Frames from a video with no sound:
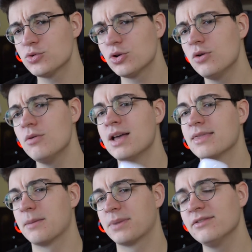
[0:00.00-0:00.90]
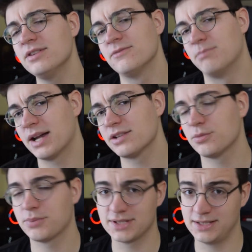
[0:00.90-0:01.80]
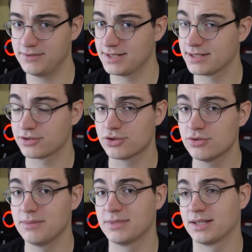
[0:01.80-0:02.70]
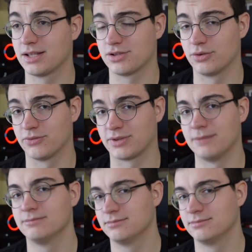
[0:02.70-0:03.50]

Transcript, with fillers: drogą, naprawdę bardzo pozytywnie zaskoczyła mnie ta żarówka,